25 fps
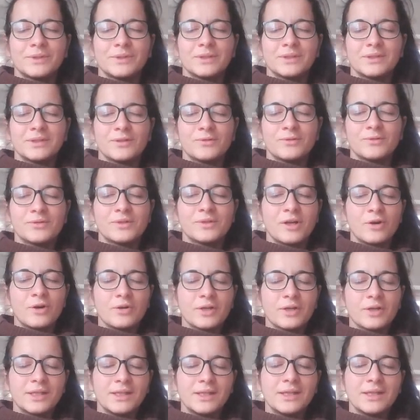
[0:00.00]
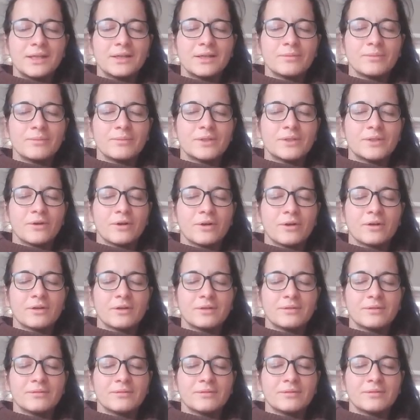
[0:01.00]
Genau, und auch hier mit
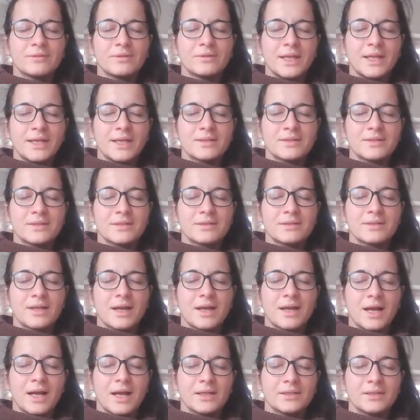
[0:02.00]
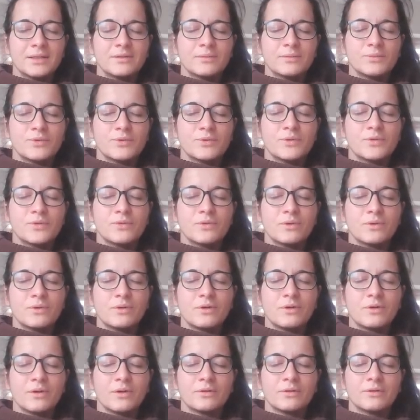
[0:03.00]
euren nächsten
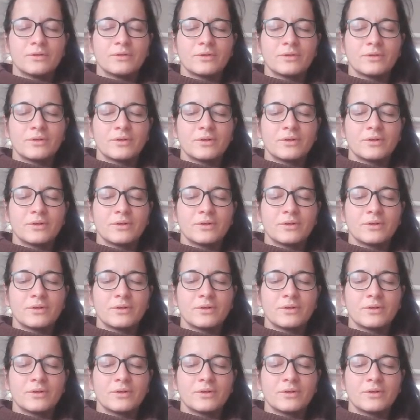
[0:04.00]
Atemzüge